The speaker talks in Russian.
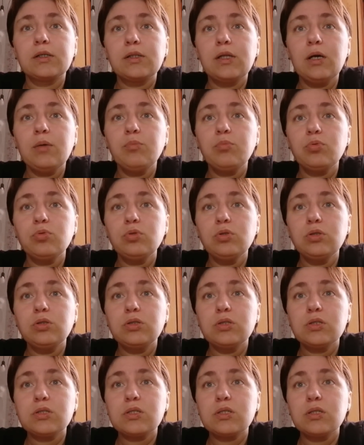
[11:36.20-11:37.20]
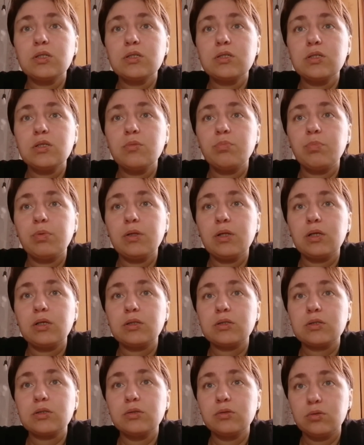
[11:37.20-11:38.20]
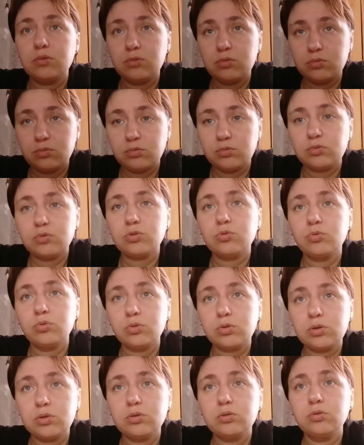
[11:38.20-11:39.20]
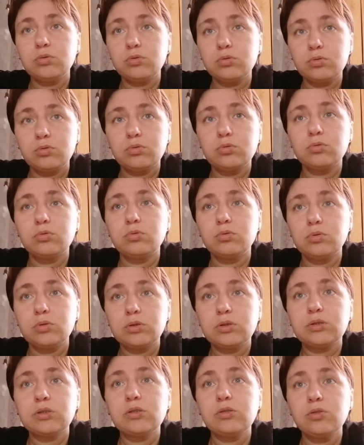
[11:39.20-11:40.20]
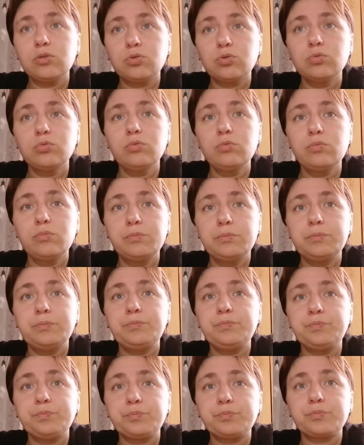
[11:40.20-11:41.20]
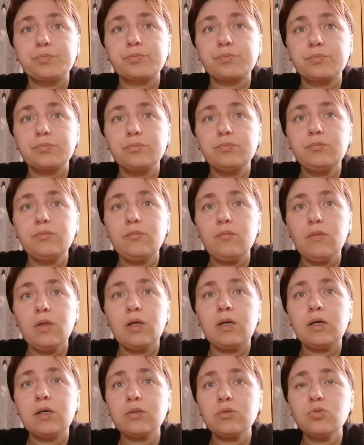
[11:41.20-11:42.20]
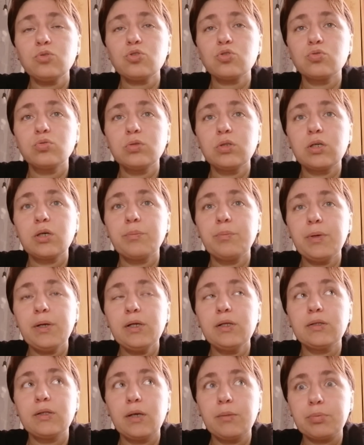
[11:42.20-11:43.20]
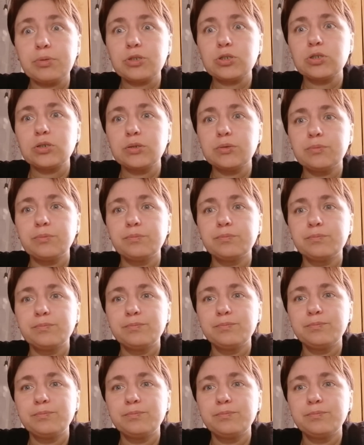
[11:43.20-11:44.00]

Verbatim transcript: когда будете заносить паласы? Скоро занесу. Картошку докопали, да, почти.